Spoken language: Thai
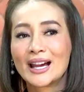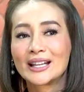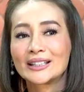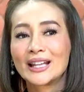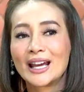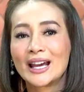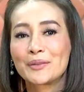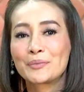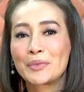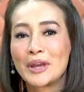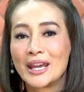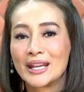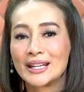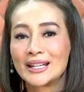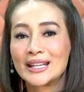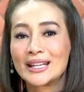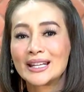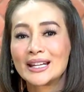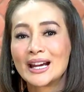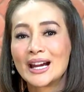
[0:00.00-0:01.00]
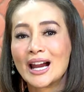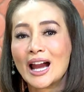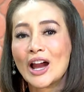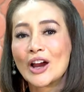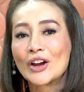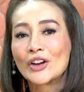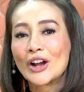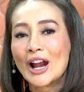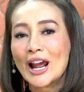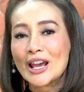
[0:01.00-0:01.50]
แต่เบรกนี้นะคะ
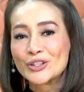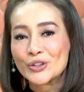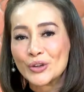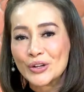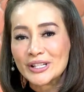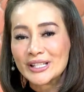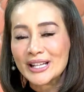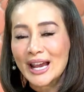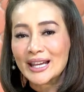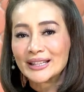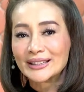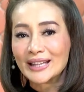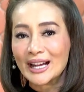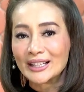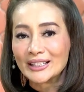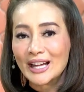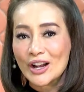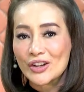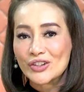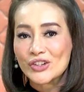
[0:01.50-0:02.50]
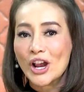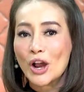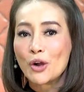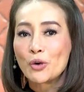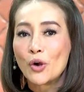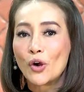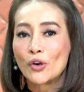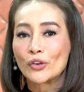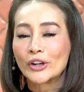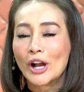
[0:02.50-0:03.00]
ใครสนใจตังถังเช่า
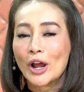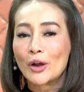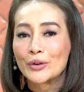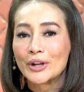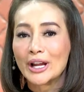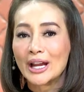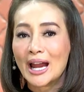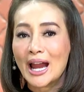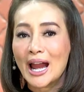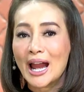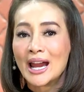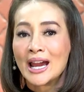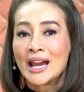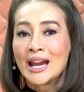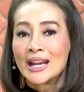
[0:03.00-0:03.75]
ของเรานะคะ